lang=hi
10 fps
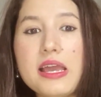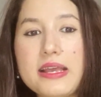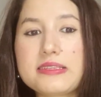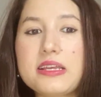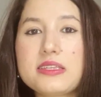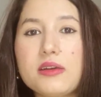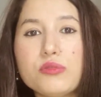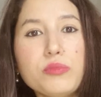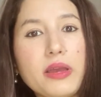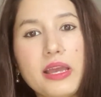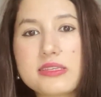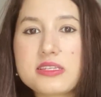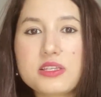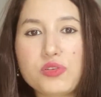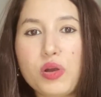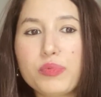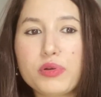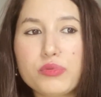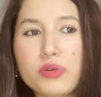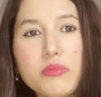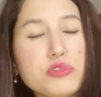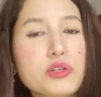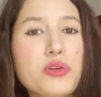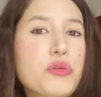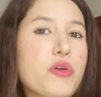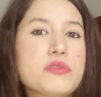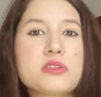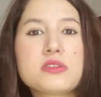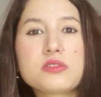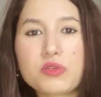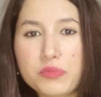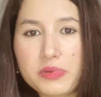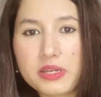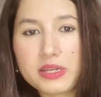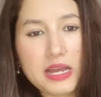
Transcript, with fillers: ऐसा ऐसा हूँ मैं ऐसा ऐसे जॉब करूँगा मुझे ग्रॉसरी स्टोर पे